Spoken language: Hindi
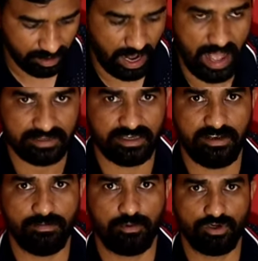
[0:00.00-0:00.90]
और आग से
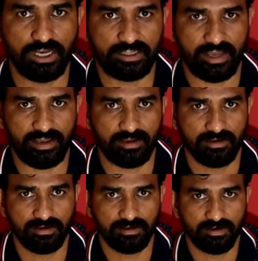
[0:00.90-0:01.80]
ये फूट जाता है
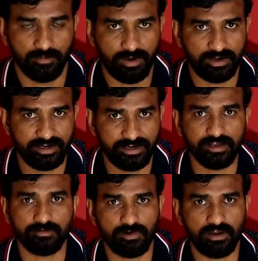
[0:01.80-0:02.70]
पर
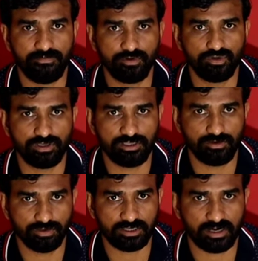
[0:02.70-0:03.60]
हीटिंग वाले फ्यूज़ यदि
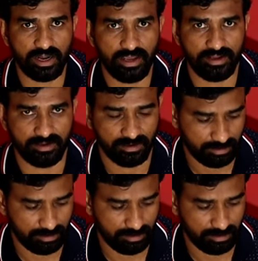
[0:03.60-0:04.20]
यूज़ करना है